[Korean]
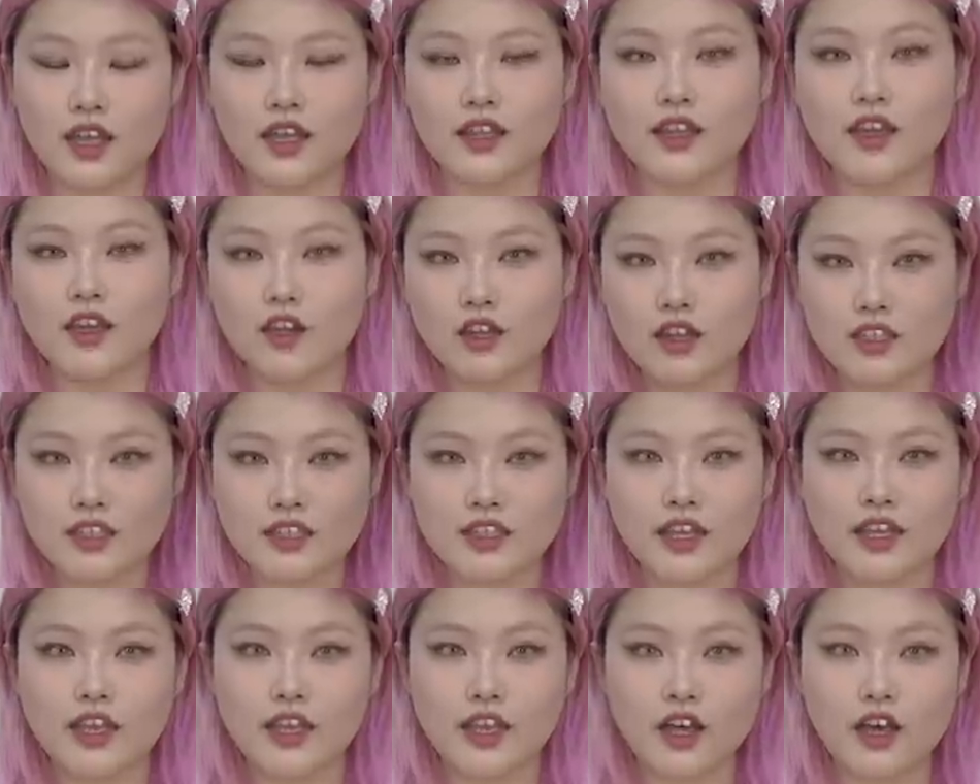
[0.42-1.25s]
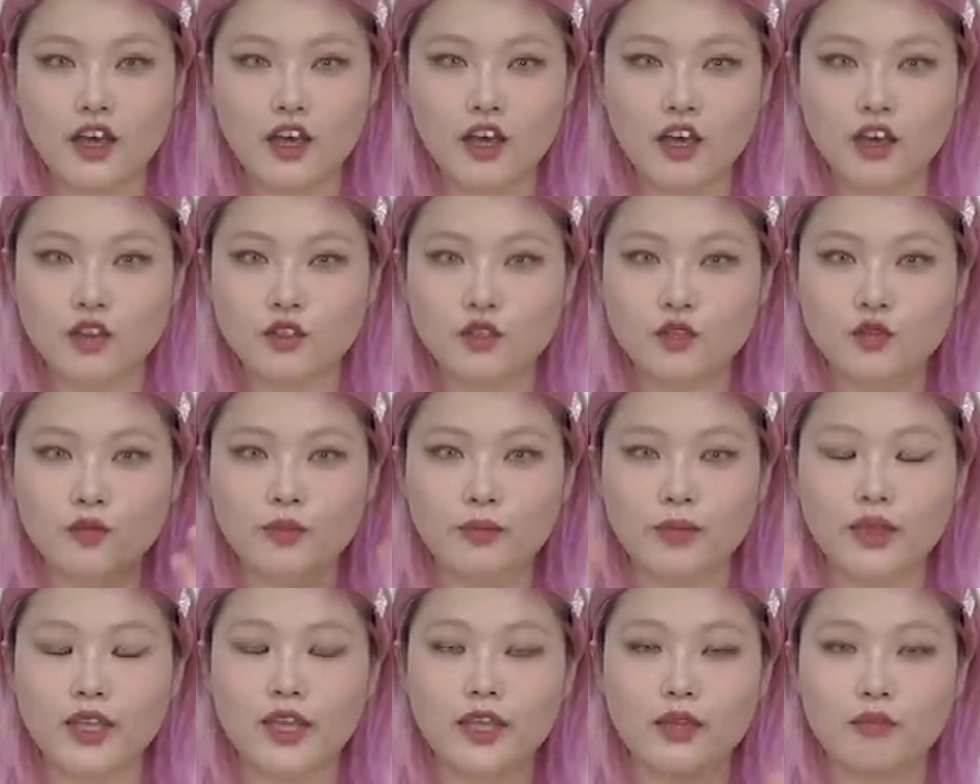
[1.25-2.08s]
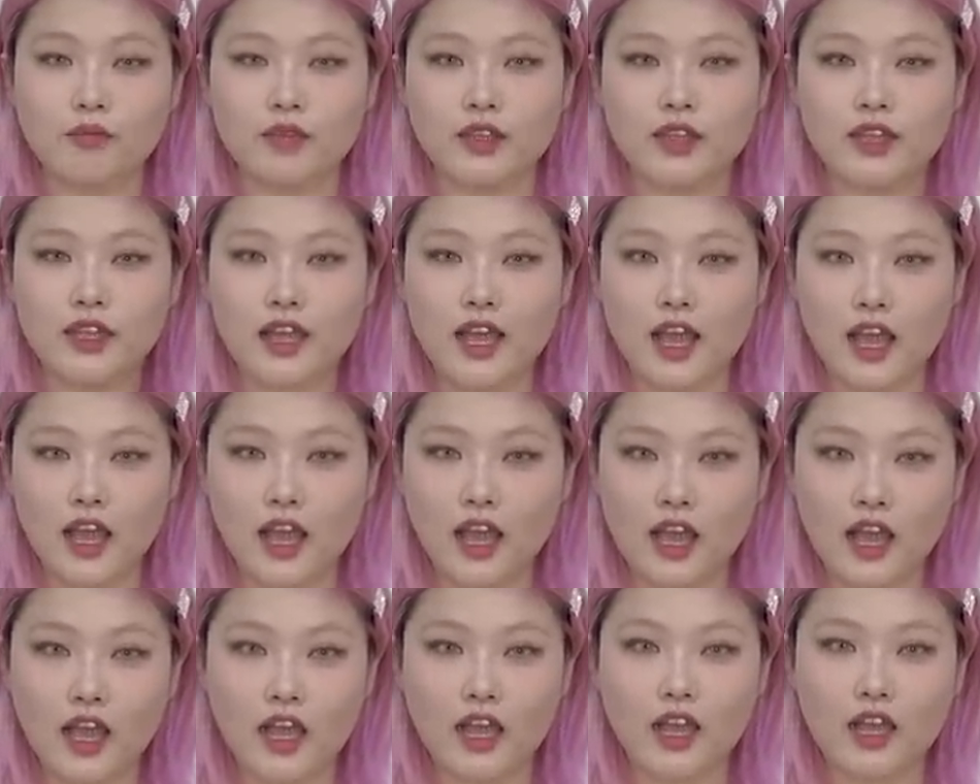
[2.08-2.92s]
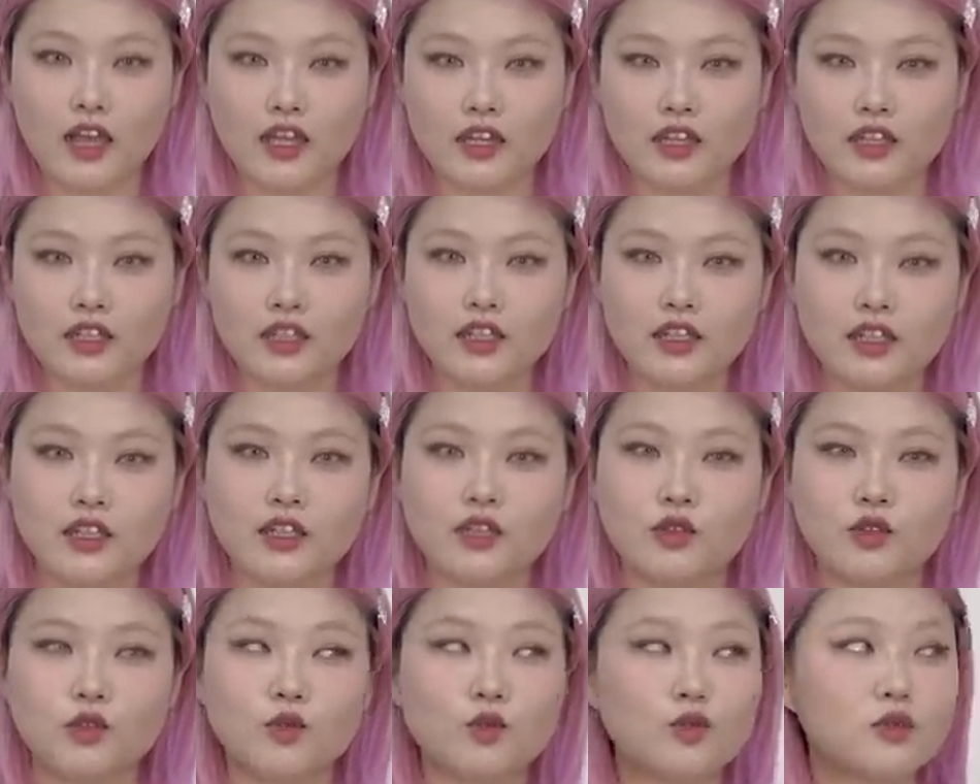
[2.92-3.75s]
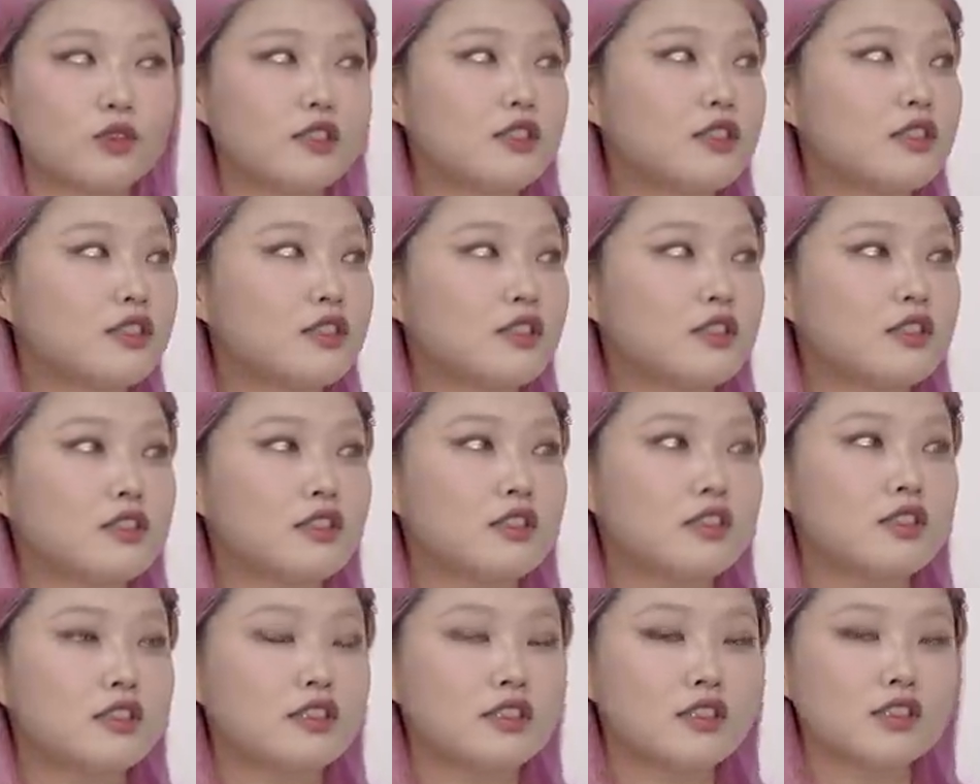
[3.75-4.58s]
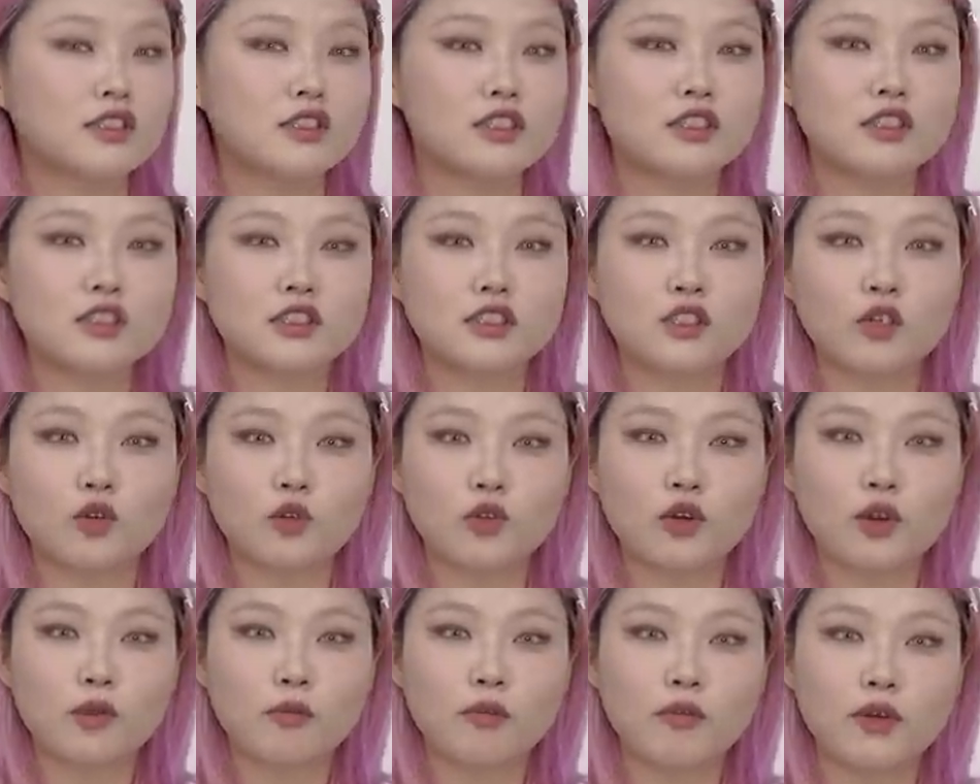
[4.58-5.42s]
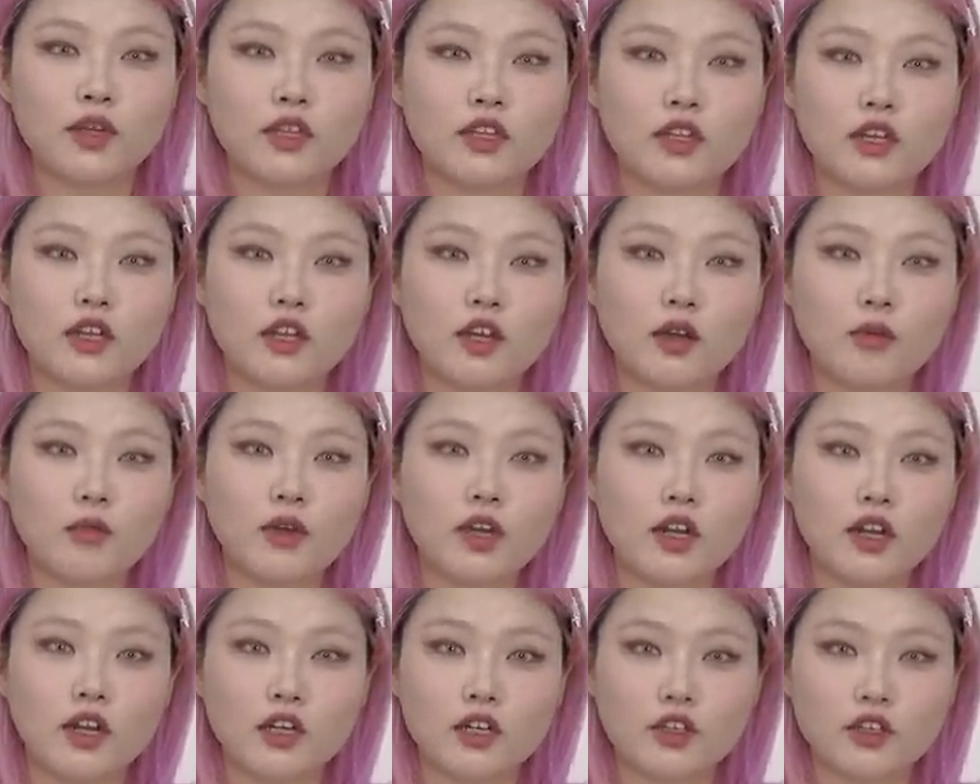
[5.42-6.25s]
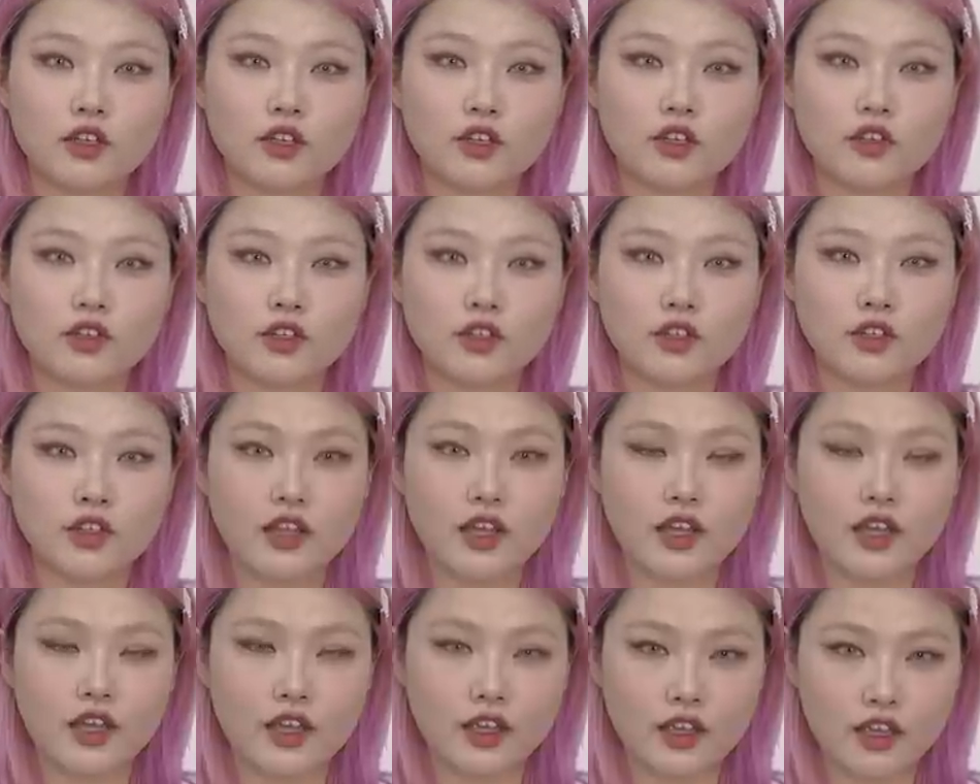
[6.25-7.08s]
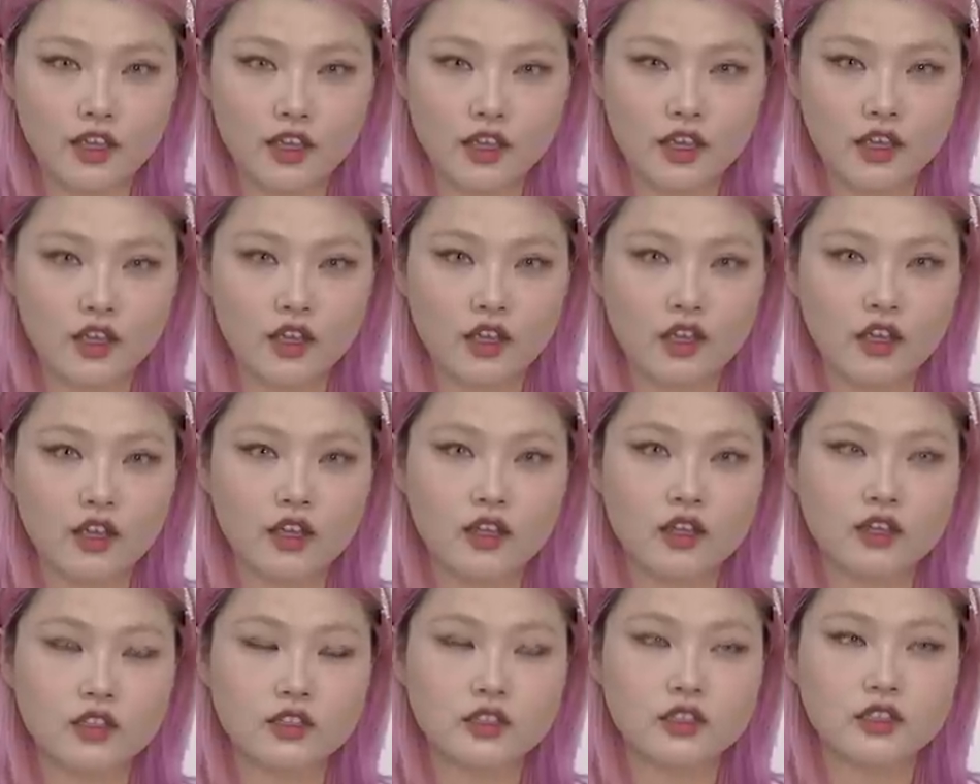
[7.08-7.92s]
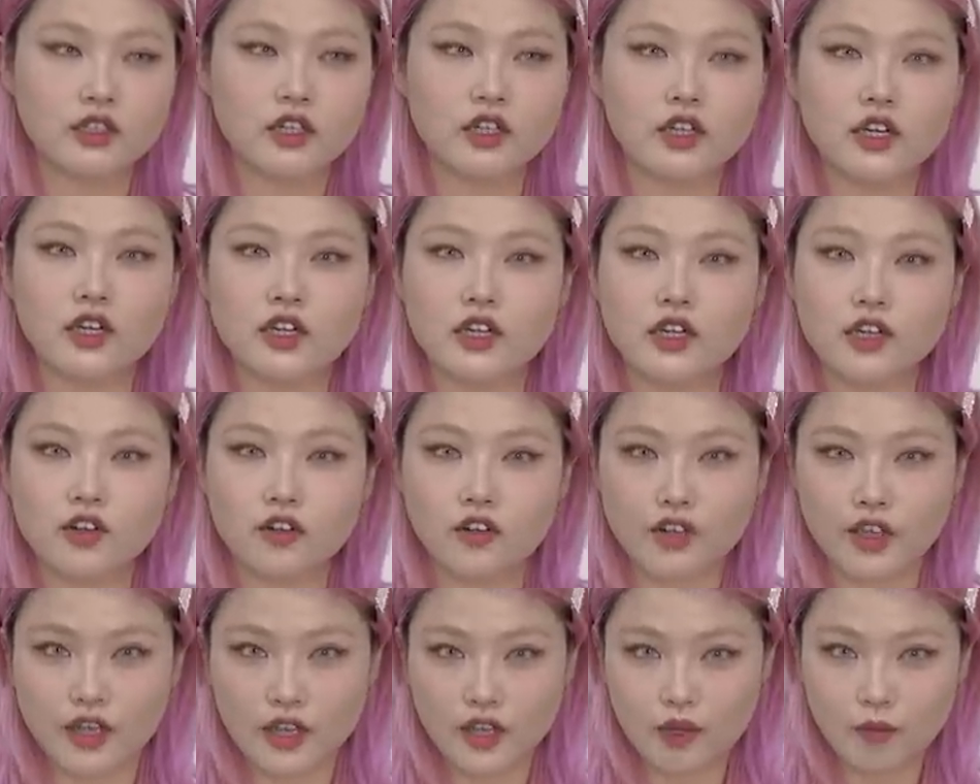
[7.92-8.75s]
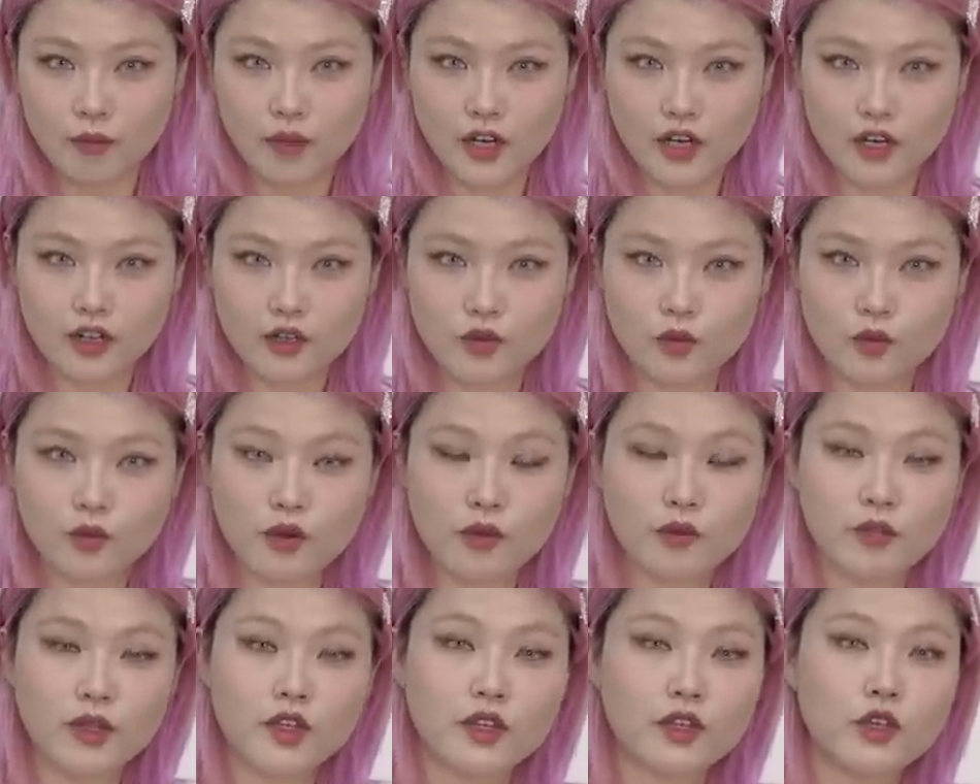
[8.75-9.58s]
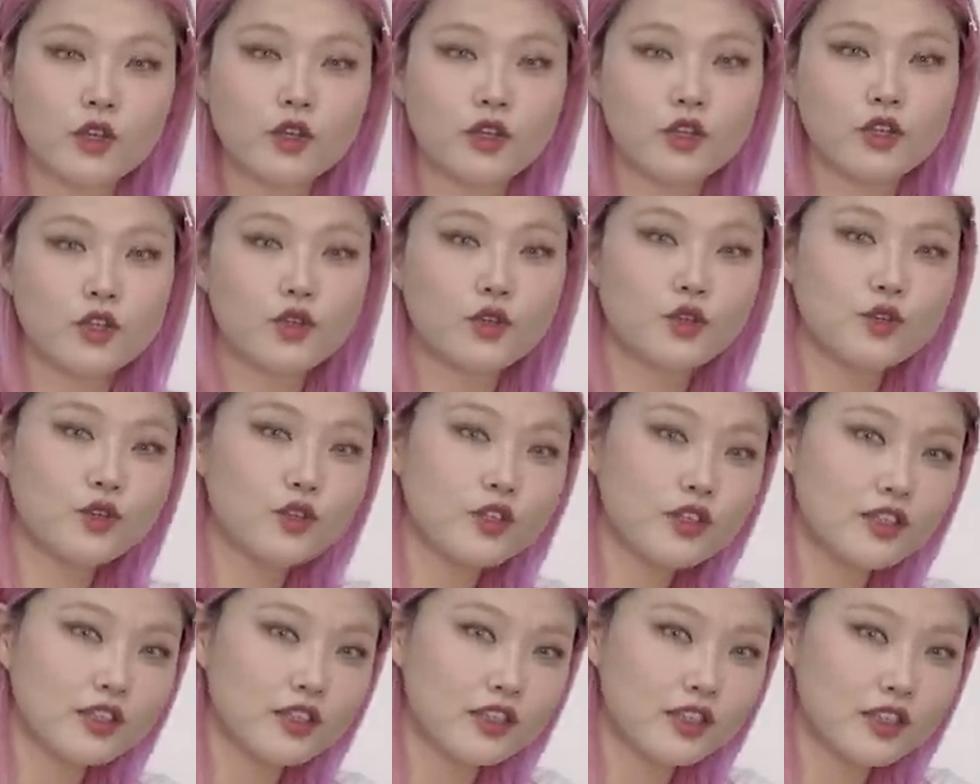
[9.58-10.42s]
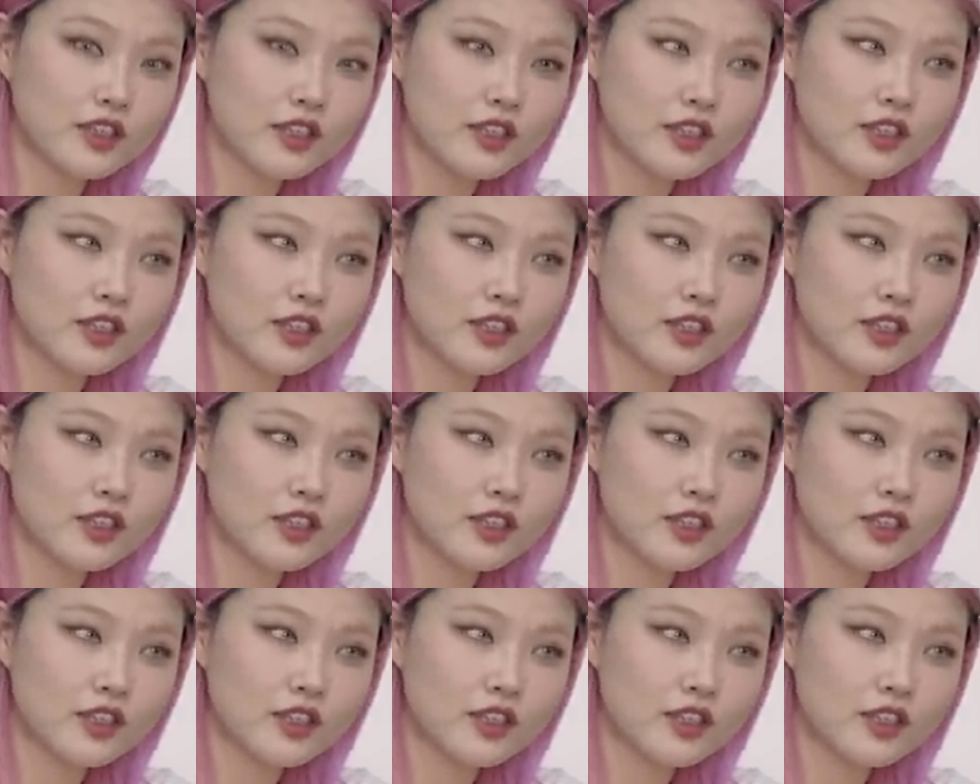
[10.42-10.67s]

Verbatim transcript: 안녕하세요. 소피아입니다. 오늘 진짜 오랜만에 카메라를 켰는데 제가 이렇게 카메라를 오랜만에 켠 이유는